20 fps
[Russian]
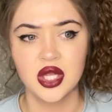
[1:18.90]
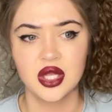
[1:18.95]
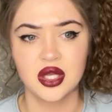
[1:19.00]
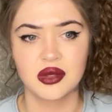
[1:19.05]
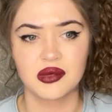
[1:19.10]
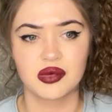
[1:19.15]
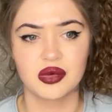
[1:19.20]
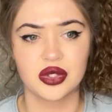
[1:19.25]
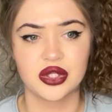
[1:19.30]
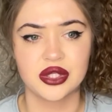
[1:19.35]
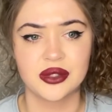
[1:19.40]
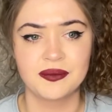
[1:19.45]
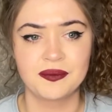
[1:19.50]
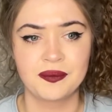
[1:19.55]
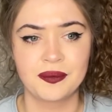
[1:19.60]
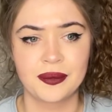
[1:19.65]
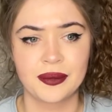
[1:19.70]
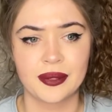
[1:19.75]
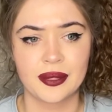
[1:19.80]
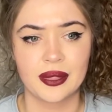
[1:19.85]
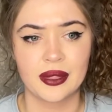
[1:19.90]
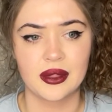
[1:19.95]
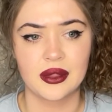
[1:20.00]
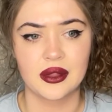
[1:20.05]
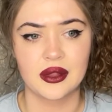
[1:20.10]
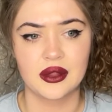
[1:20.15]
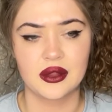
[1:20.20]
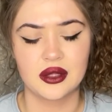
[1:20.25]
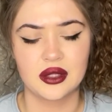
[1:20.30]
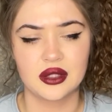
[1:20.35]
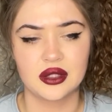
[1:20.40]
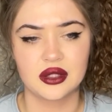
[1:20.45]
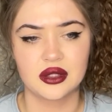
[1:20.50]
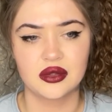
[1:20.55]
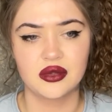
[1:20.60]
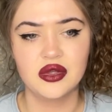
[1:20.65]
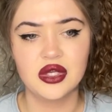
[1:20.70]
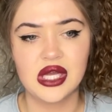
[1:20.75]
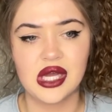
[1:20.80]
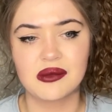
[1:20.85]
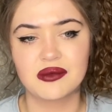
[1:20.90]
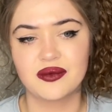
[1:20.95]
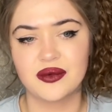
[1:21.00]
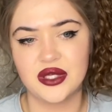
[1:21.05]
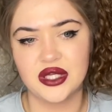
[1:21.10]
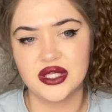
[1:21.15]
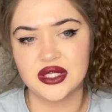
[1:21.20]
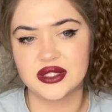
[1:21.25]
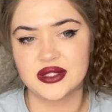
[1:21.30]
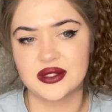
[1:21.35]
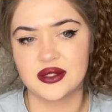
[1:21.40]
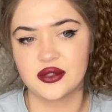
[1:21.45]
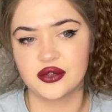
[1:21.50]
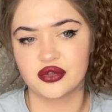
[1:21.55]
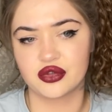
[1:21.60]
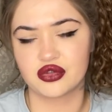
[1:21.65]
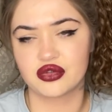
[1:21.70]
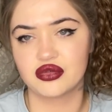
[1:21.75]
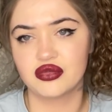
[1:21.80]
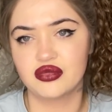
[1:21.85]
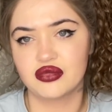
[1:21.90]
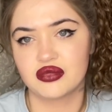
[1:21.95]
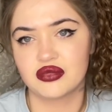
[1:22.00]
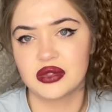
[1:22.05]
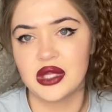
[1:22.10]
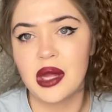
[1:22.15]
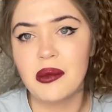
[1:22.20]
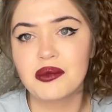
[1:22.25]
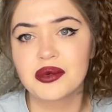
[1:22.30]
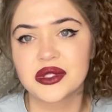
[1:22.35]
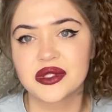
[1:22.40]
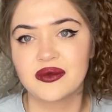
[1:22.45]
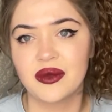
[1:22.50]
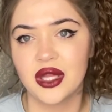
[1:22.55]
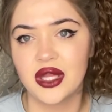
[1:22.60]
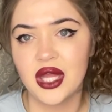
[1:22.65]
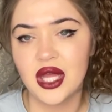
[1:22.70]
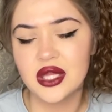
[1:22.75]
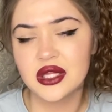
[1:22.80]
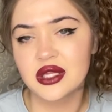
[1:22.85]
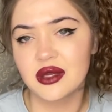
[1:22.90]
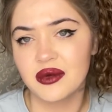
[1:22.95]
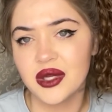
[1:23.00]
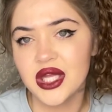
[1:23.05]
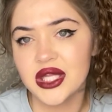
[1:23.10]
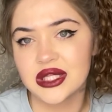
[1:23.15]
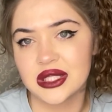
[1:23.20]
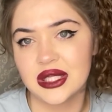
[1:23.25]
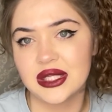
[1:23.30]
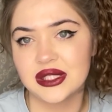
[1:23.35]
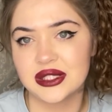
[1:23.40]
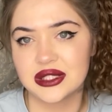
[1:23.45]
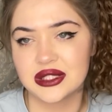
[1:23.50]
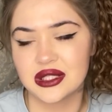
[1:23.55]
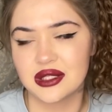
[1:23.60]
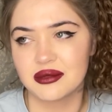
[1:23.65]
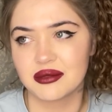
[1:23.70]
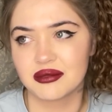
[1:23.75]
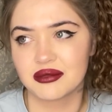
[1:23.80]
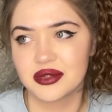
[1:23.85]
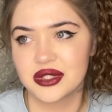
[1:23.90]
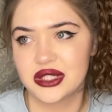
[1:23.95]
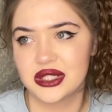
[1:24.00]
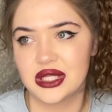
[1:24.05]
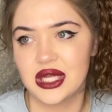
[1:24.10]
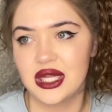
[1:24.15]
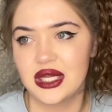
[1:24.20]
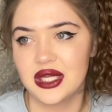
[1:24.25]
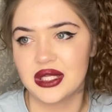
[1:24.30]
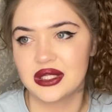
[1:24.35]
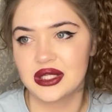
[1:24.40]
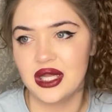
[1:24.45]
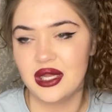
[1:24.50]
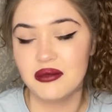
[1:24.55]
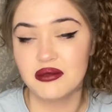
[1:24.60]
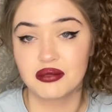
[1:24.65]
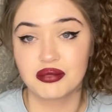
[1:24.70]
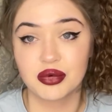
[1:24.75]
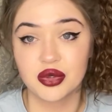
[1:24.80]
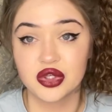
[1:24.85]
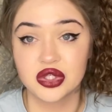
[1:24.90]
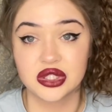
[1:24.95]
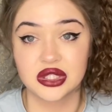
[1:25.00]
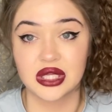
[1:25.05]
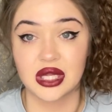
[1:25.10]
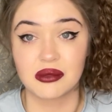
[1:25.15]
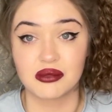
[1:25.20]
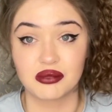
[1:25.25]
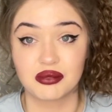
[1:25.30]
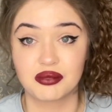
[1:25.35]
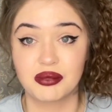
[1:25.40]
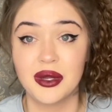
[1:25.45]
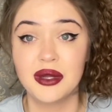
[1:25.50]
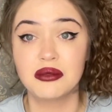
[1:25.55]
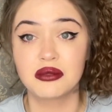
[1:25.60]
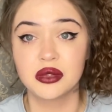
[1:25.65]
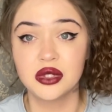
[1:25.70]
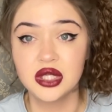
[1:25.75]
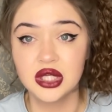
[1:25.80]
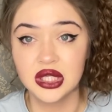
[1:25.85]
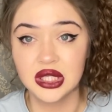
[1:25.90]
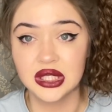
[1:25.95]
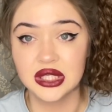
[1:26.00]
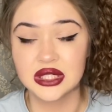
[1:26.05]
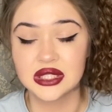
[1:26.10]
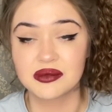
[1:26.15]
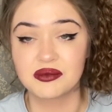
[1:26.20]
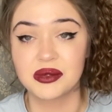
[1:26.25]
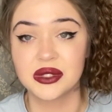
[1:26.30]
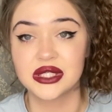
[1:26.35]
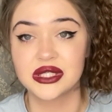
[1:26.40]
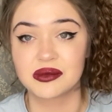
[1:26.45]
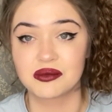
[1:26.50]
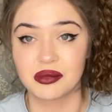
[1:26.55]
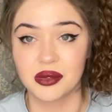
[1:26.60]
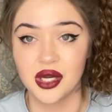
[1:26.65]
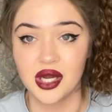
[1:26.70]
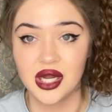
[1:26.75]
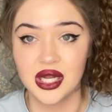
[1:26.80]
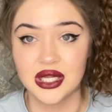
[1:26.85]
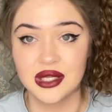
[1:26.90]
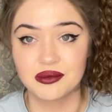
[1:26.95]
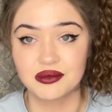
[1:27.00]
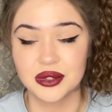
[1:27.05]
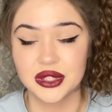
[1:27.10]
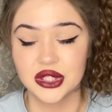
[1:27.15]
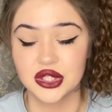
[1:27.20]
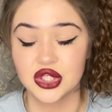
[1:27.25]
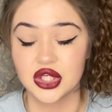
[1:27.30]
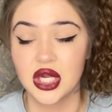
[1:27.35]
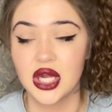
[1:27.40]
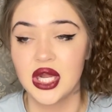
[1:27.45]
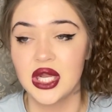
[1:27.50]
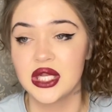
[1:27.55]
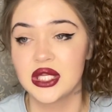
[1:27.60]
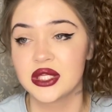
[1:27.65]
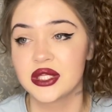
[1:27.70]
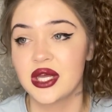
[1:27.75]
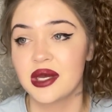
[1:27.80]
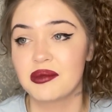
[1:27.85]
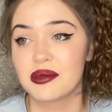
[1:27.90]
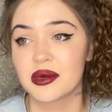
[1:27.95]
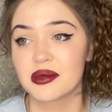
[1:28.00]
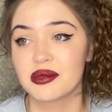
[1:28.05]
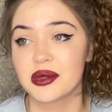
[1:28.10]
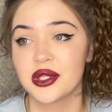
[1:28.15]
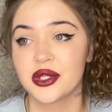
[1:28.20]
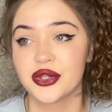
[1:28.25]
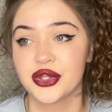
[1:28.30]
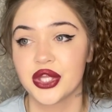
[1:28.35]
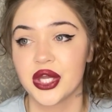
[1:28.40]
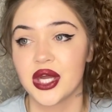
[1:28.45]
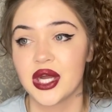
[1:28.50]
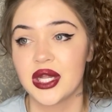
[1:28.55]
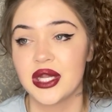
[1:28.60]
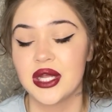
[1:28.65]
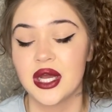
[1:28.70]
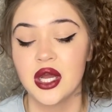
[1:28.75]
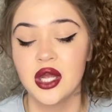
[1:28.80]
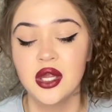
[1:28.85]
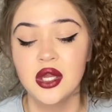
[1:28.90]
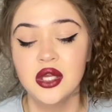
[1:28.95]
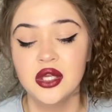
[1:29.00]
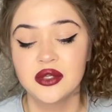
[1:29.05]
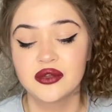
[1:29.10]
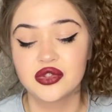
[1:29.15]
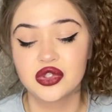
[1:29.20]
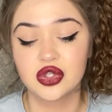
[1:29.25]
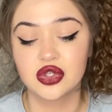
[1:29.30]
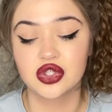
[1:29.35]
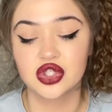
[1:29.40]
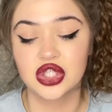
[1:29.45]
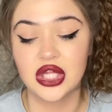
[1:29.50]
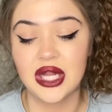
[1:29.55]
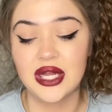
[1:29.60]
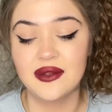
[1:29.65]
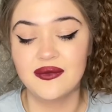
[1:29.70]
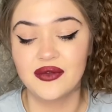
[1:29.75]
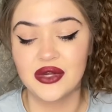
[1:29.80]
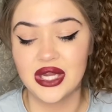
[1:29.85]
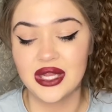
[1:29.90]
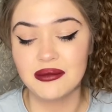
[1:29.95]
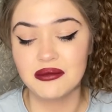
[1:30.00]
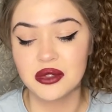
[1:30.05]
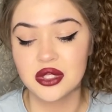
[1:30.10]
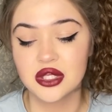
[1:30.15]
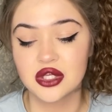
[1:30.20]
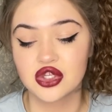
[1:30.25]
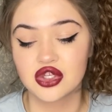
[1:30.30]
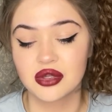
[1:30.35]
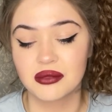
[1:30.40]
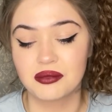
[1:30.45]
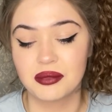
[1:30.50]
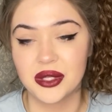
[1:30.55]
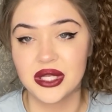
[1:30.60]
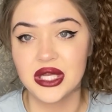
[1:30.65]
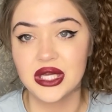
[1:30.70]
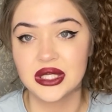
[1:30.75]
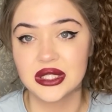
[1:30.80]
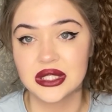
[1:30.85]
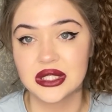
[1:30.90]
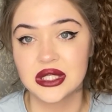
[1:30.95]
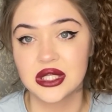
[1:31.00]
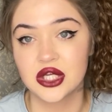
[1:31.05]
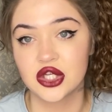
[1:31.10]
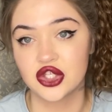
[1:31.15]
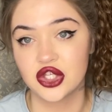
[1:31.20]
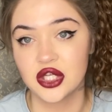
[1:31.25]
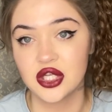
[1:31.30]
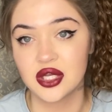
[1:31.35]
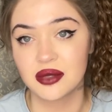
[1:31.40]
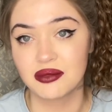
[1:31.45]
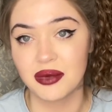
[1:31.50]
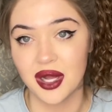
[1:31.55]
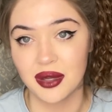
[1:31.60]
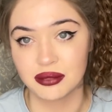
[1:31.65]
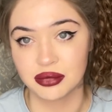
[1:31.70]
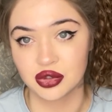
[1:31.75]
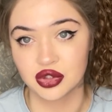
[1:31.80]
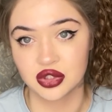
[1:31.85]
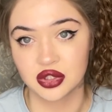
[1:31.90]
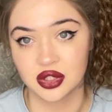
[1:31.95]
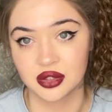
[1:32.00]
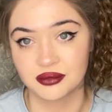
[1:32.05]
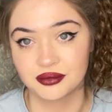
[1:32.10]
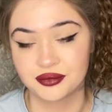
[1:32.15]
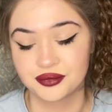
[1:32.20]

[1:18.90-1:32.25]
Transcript: вот. Ну и как бы Валера сказал, то, что ну, нам позвонят, давай отель снимем. Мы сняли отель, мы просто там помылись, поспали, полежали, да, поболтали. Все, ждали времени, чтобы поехать на день рождения к бабушке.